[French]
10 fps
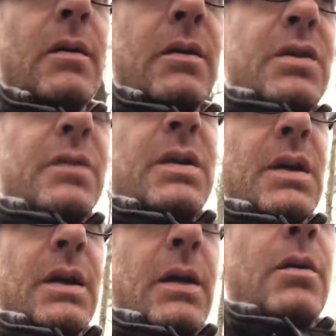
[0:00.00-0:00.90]
je veux dire,
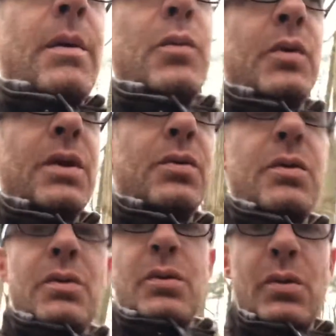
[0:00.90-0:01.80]
il y a quand même une
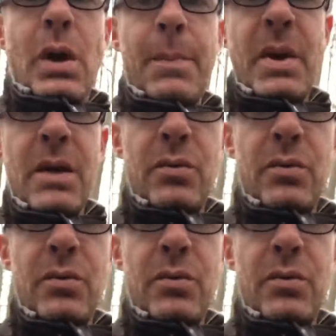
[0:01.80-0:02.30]
déduction sur la paye,